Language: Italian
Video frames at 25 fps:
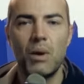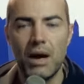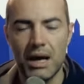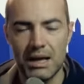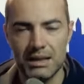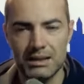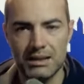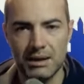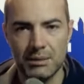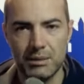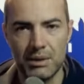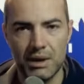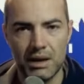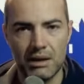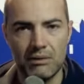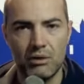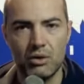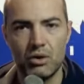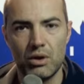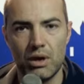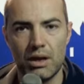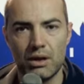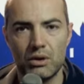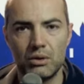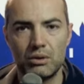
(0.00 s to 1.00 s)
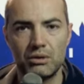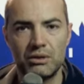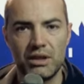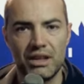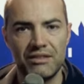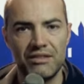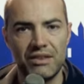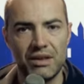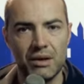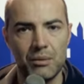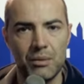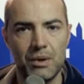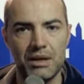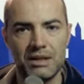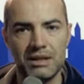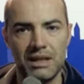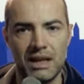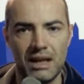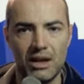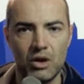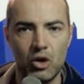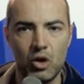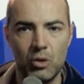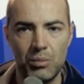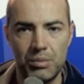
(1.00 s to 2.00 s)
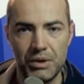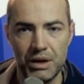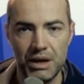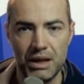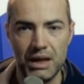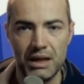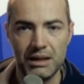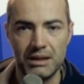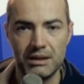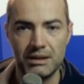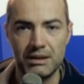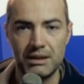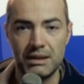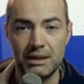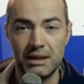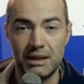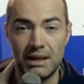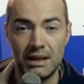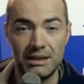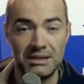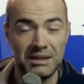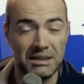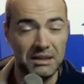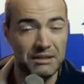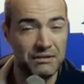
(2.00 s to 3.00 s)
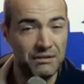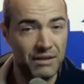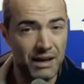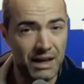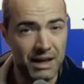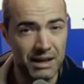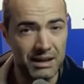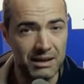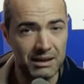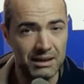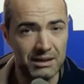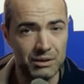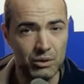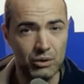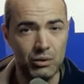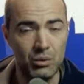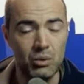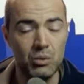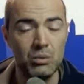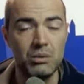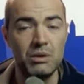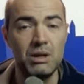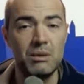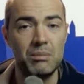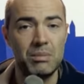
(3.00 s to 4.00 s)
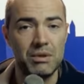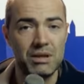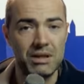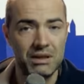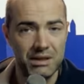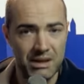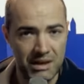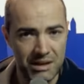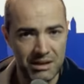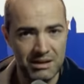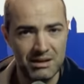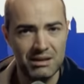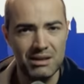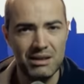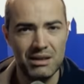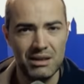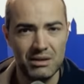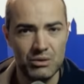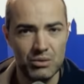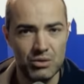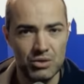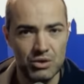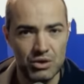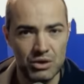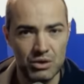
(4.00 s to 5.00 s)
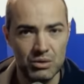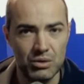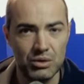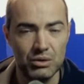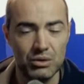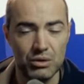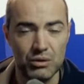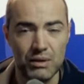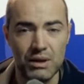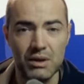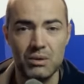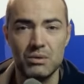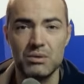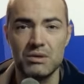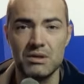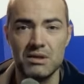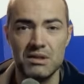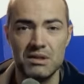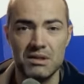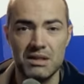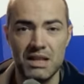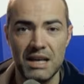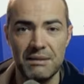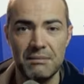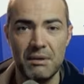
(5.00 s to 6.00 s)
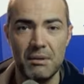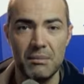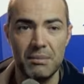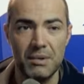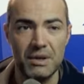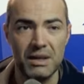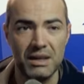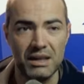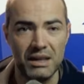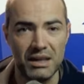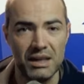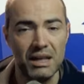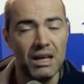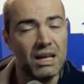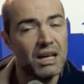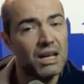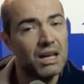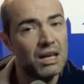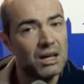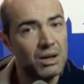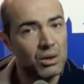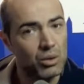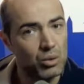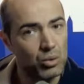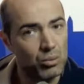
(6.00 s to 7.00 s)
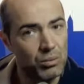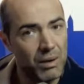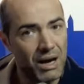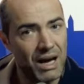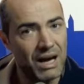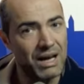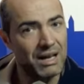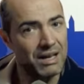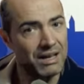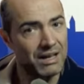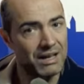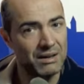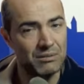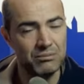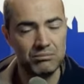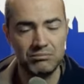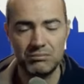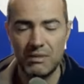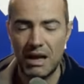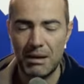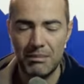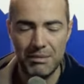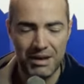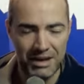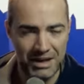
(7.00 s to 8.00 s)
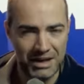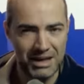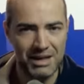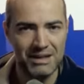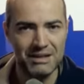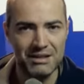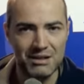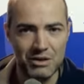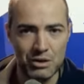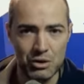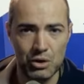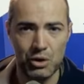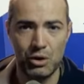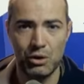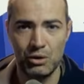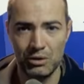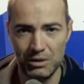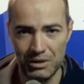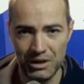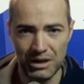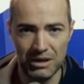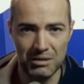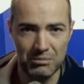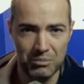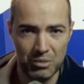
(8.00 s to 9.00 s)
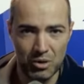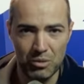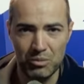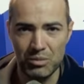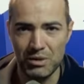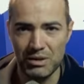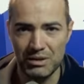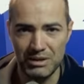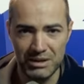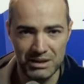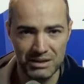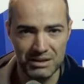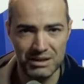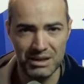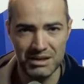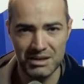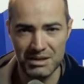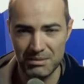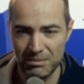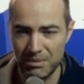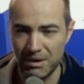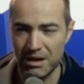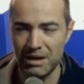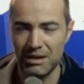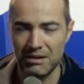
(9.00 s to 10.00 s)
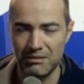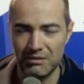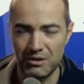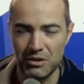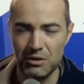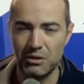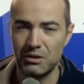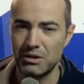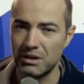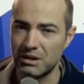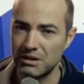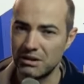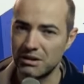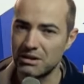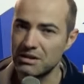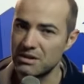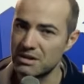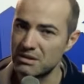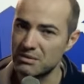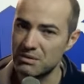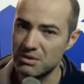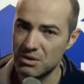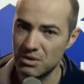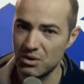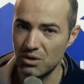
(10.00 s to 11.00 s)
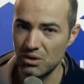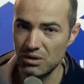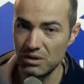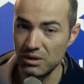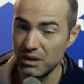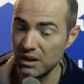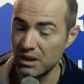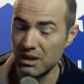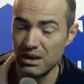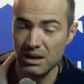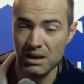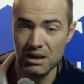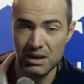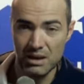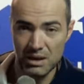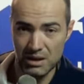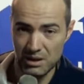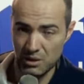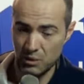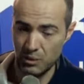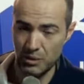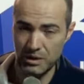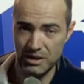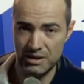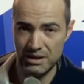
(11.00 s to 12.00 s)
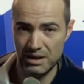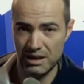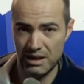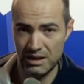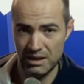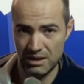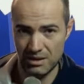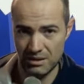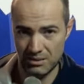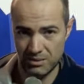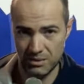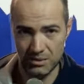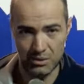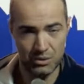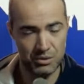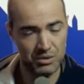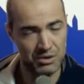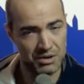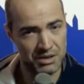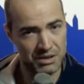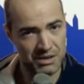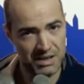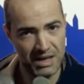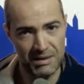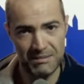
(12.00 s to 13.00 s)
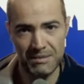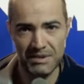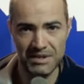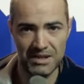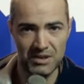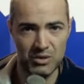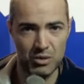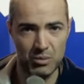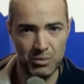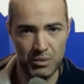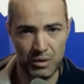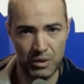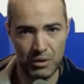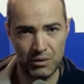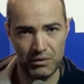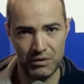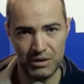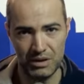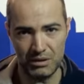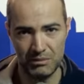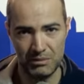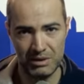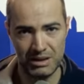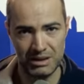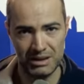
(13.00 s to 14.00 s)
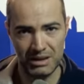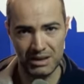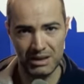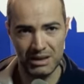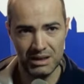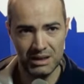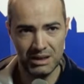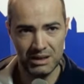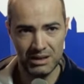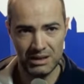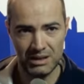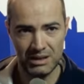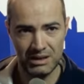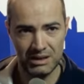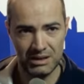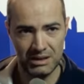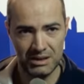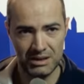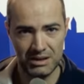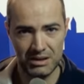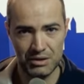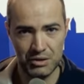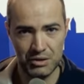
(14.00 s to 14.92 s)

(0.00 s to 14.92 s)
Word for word: quarta, quella che voglio raccontarvi, riguarda la Copperlat la Tre Valli, dove un dipendente è riuscito a trovare un sistema per rubare una marea di soldi alla propria ditta, si parla davvero di tantissimi soldi, Questa, questo sistema è stato però finalmente eh,